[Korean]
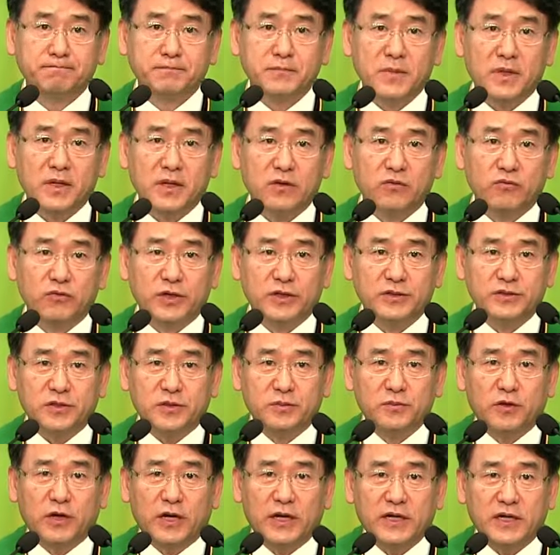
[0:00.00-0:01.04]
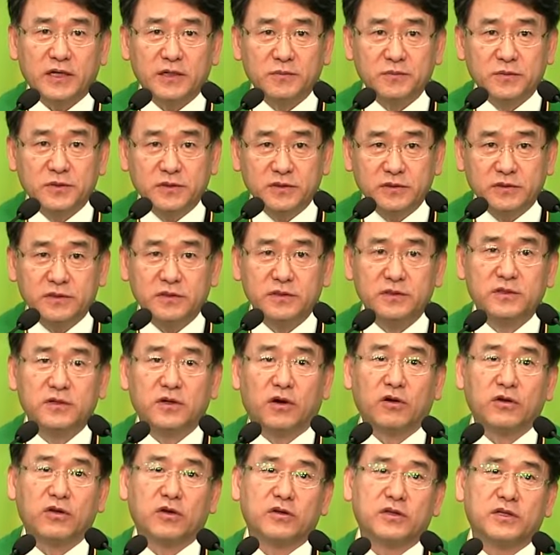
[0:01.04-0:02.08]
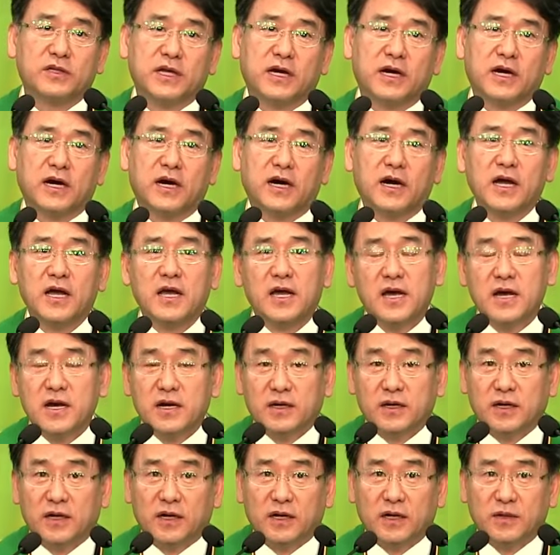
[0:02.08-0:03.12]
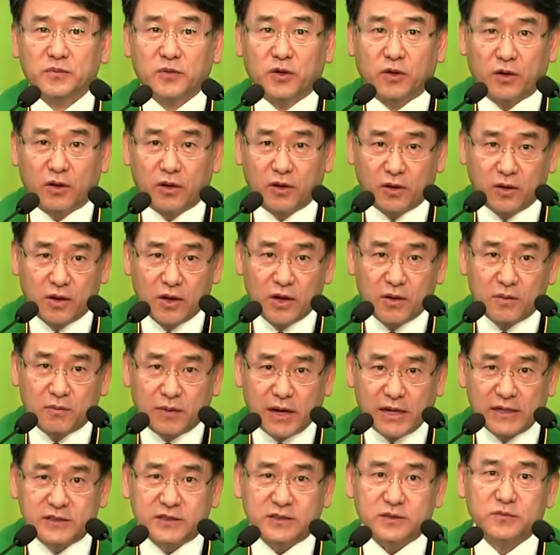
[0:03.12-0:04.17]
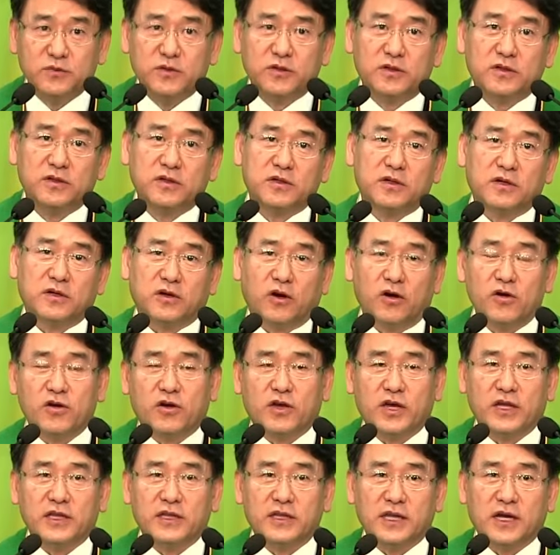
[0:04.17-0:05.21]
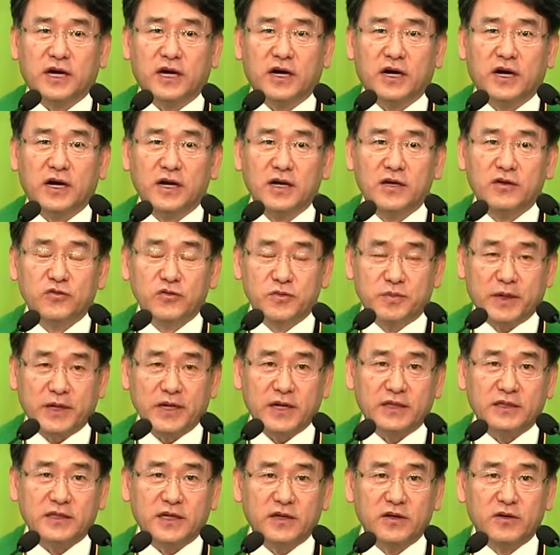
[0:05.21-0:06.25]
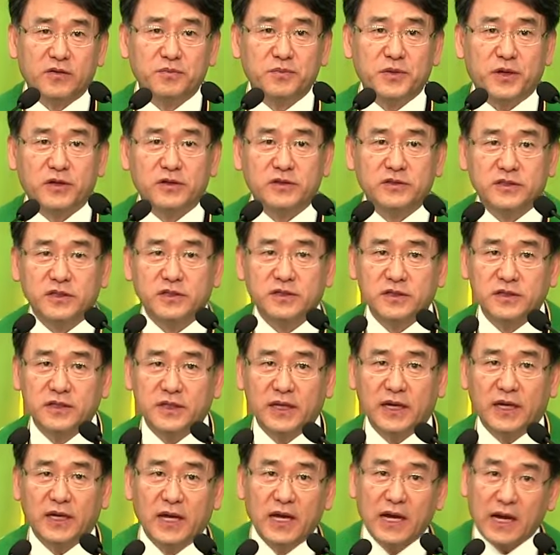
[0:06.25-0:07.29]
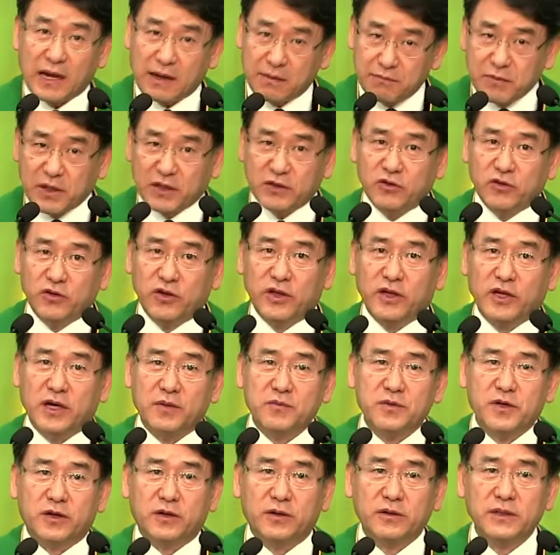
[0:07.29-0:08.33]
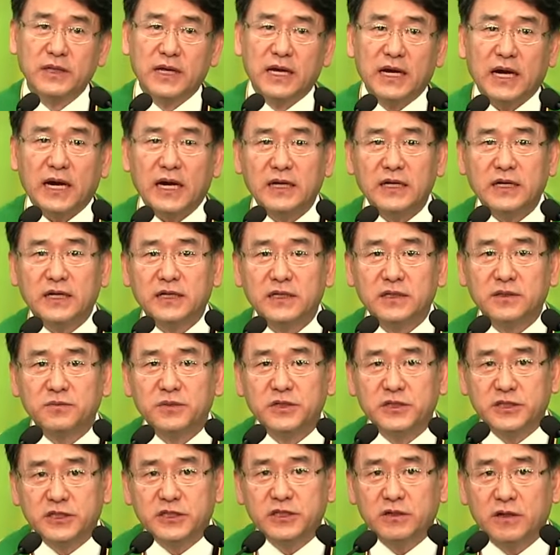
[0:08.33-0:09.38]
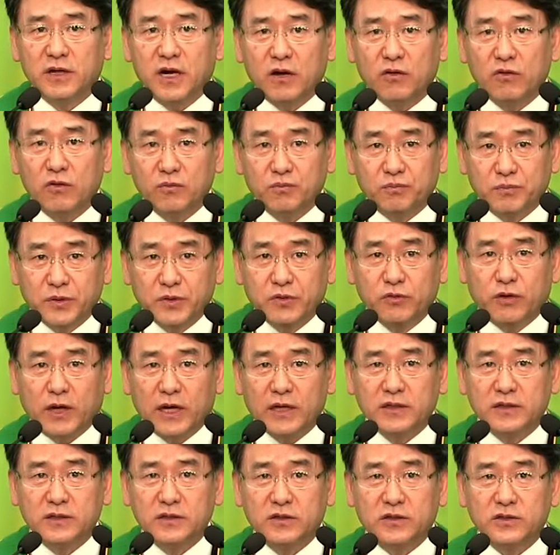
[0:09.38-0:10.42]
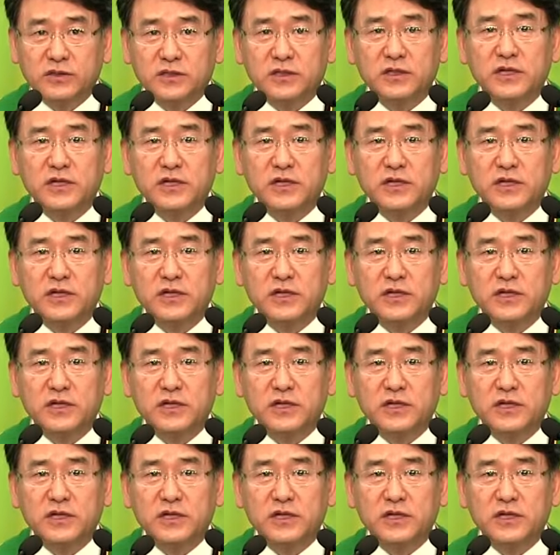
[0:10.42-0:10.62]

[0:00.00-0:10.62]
위에서 뭐 하나님 뜻을 어겼다, 어, 뭐 말씀을 거역했다, 위반했다 이런 표현을 쓰는데 한마디로 얘기하면 하나님이 싫어하고 미워하는 것을